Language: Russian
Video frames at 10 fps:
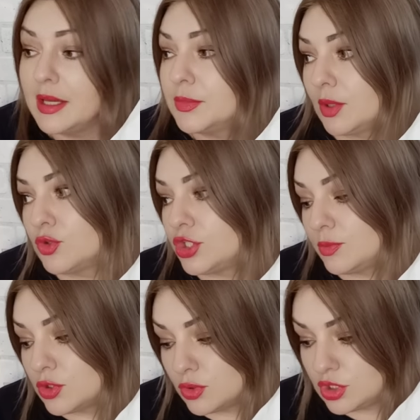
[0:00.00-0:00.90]
Потому что
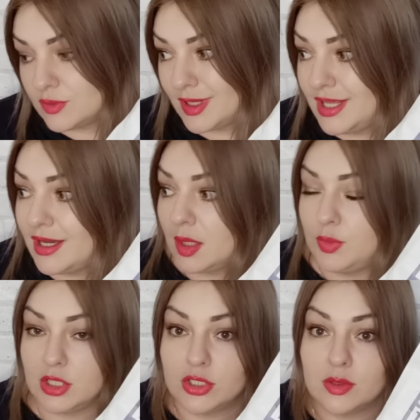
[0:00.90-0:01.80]
чем жестче вода,
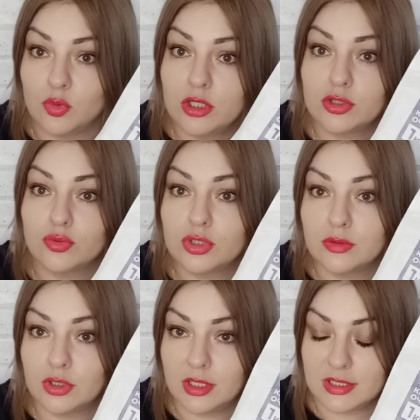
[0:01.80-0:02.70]
опять же, тем больше нужно
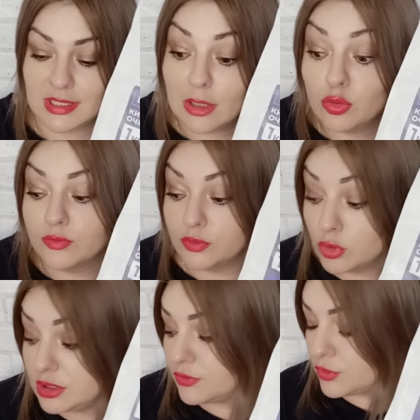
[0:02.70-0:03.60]
его класть. А так он выводит